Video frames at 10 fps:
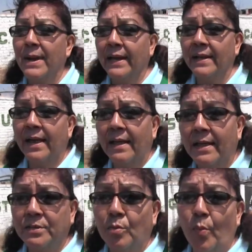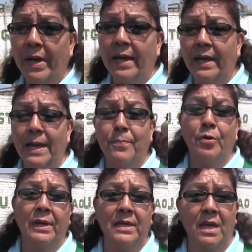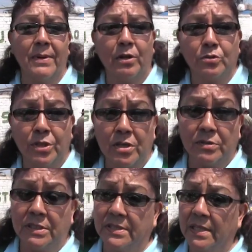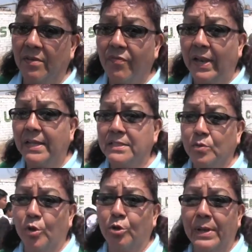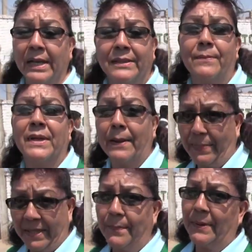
más que nada es un buen ejemplo que llevan los niños y sienten felices cuando ven que también el padre